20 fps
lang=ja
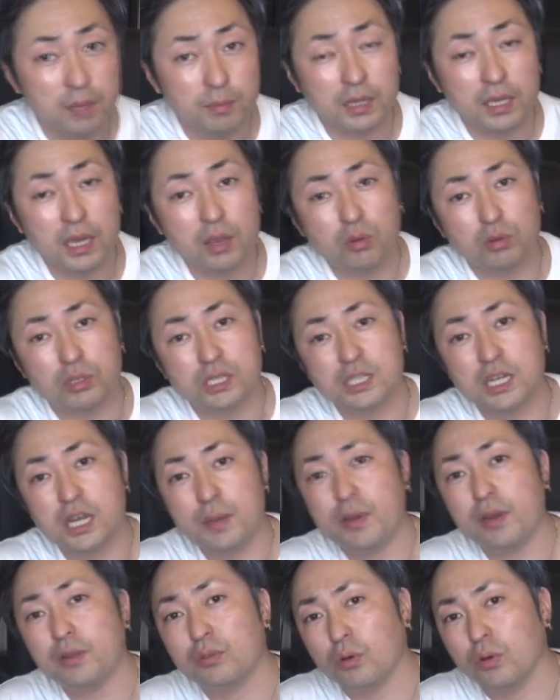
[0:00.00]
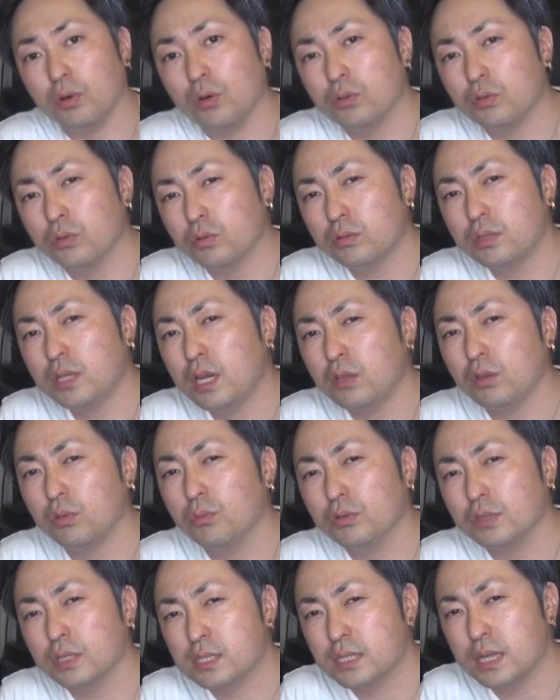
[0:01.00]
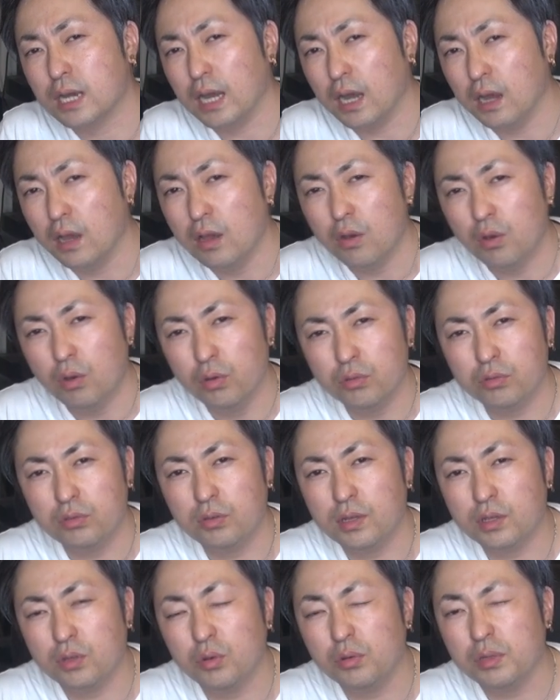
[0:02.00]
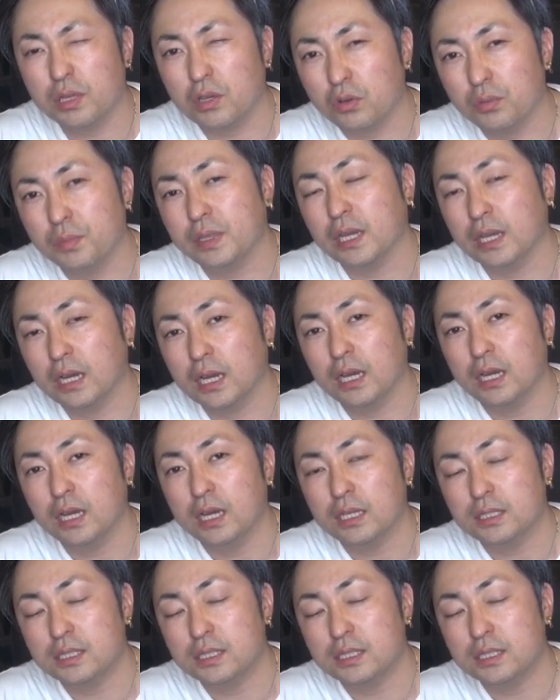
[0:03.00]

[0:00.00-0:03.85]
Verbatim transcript: まあ、結構調べると載ってると思うんですが、本当はどうなのみたいな、